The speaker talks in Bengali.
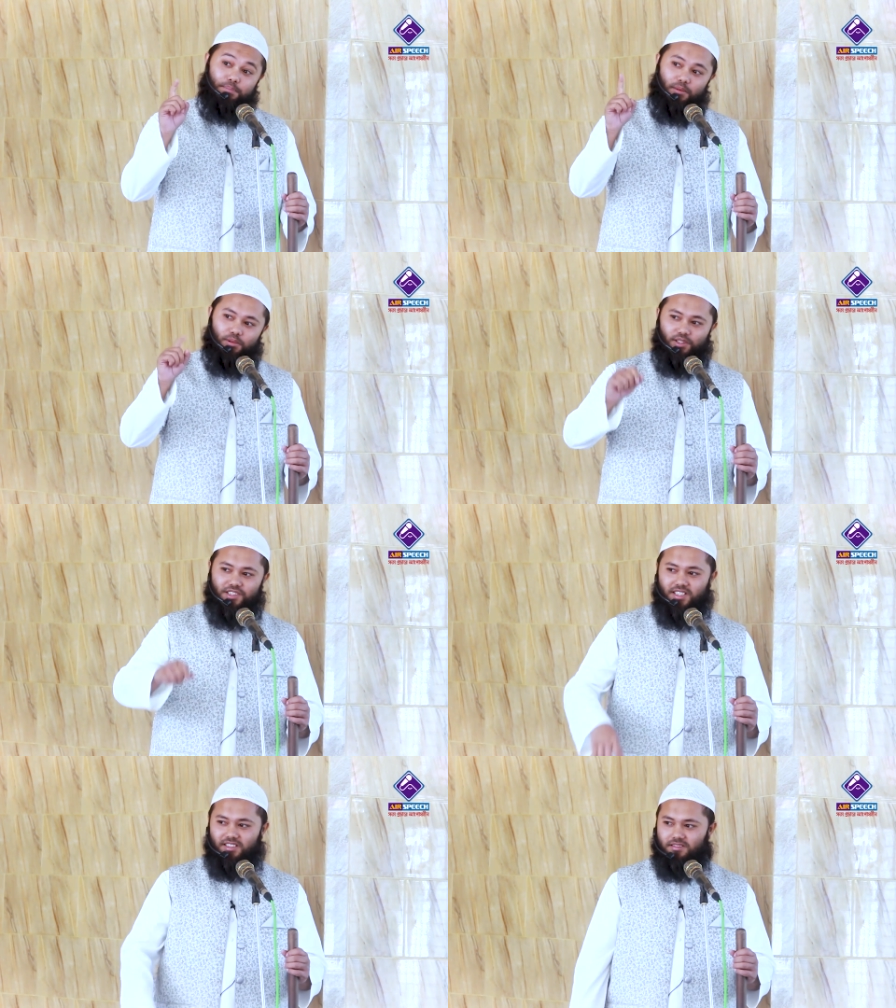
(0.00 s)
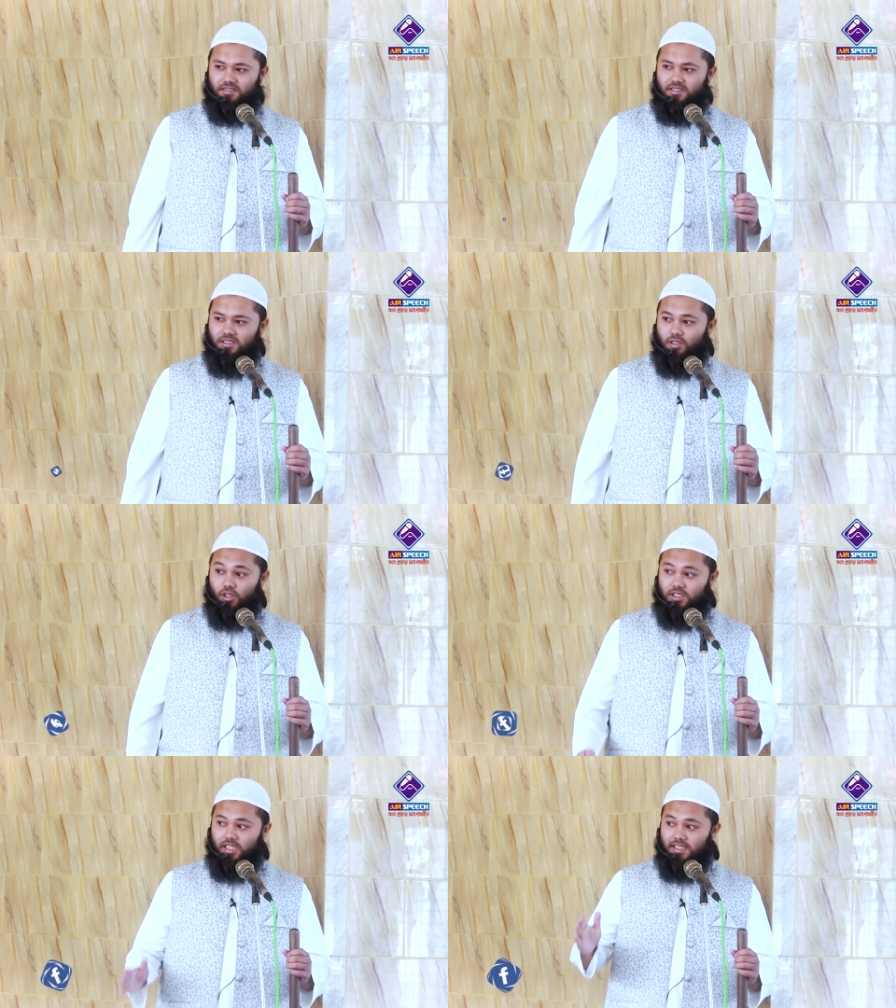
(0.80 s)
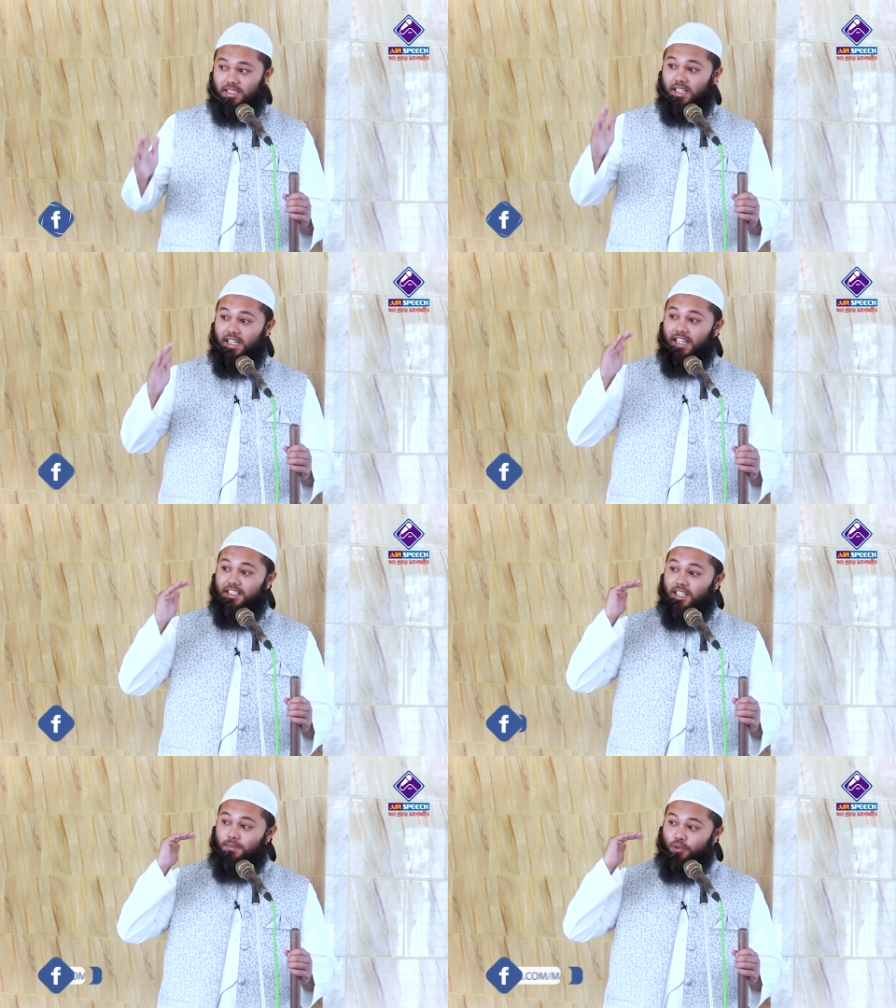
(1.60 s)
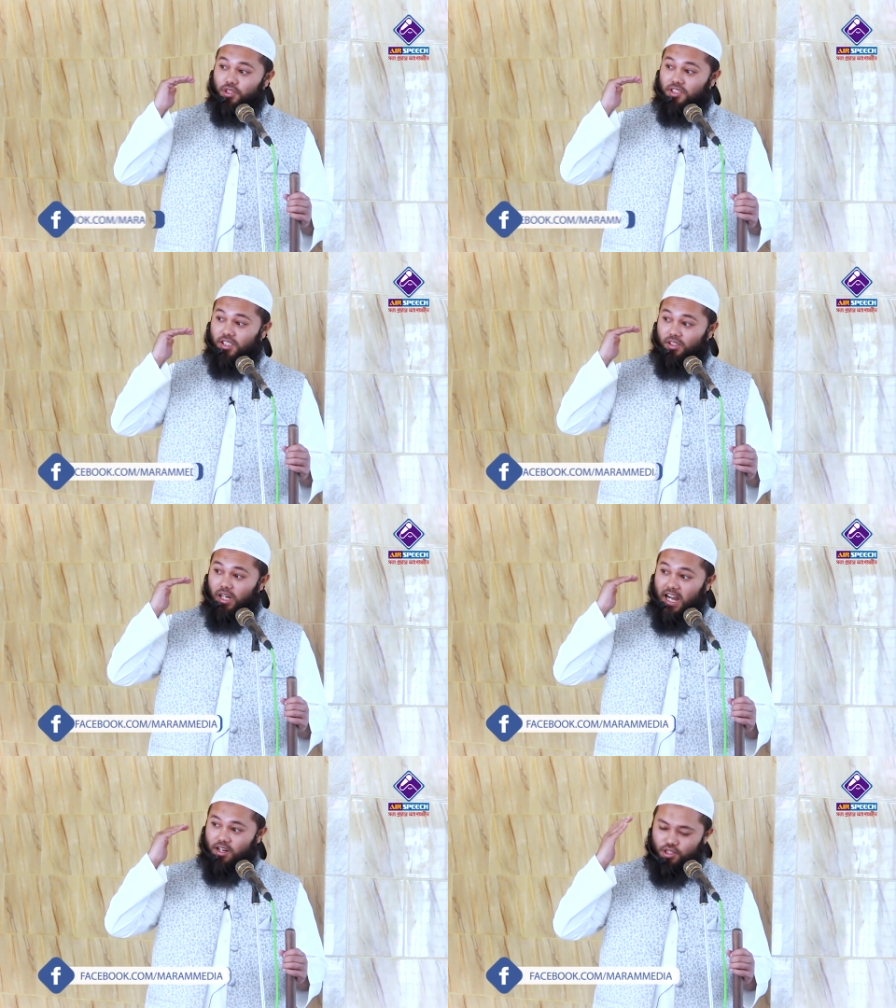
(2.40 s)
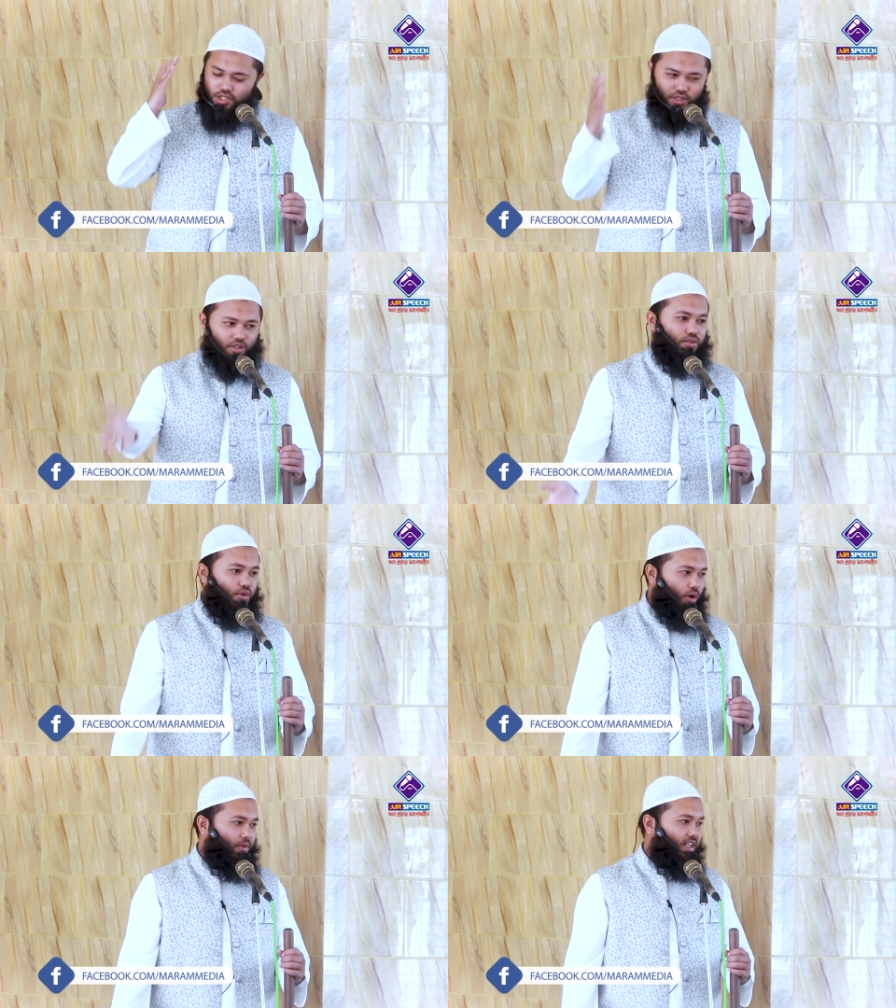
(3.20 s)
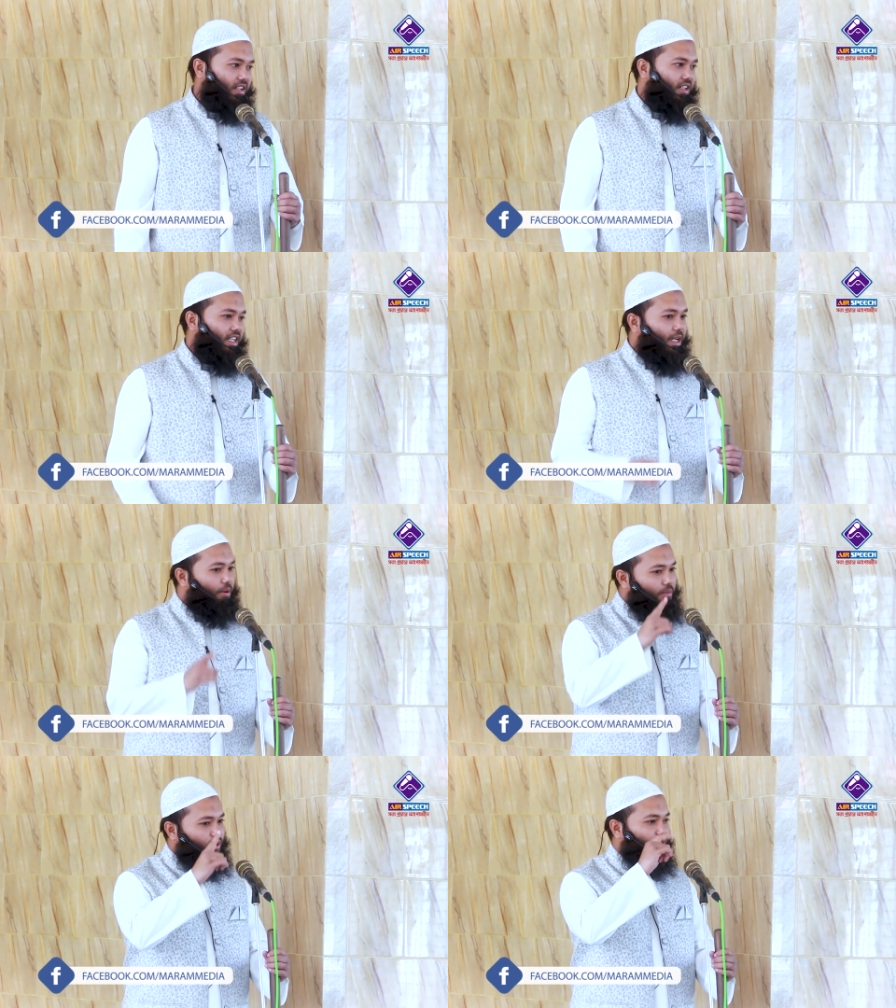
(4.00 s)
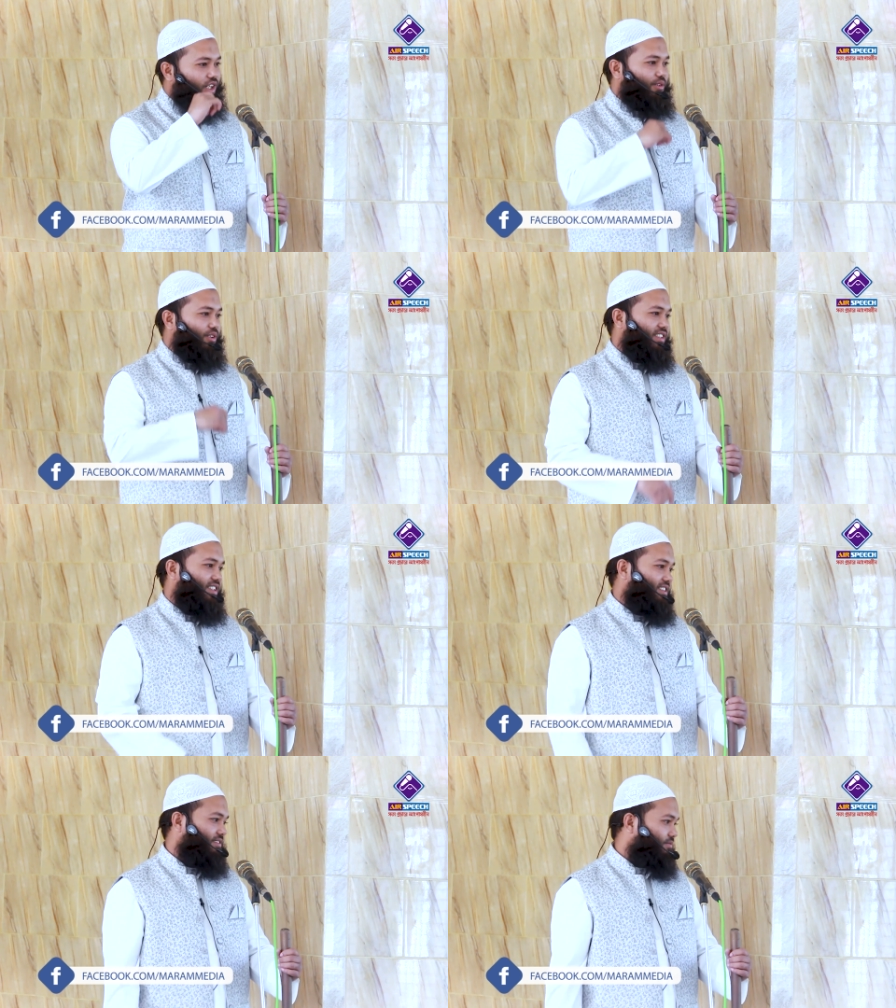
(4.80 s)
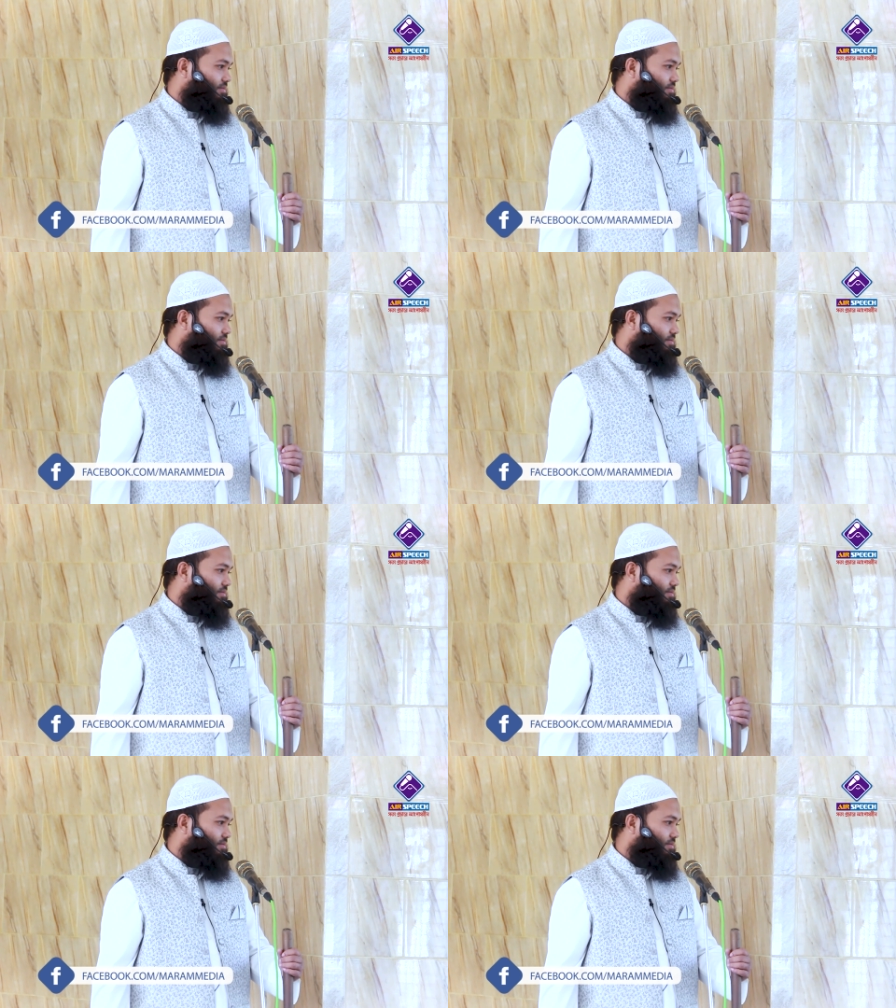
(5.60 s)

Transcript: ভাবে বলেছেন অর্থাৎ এটার প্রতি যেন আকর্ষণ কমে এভাবে উল্লেখ করেছেন